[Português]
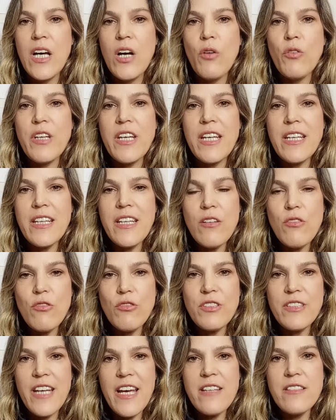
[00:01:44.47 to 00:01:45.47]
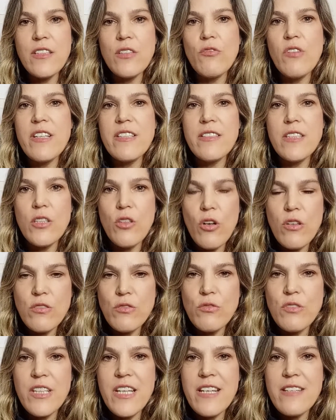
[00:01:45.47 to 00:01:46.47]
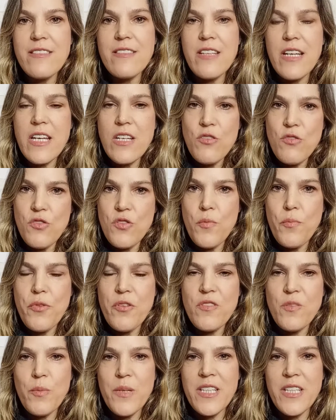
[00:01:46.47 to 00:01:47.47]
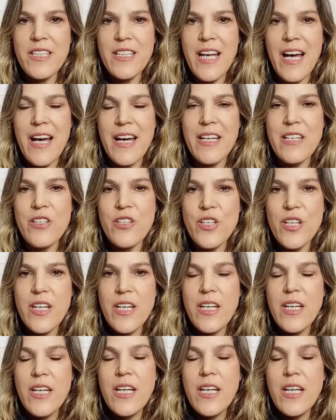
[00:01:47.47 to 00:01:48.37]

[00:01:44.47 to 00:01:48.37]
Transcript: o que, que acontece com esse nosso desejo de prosperidade?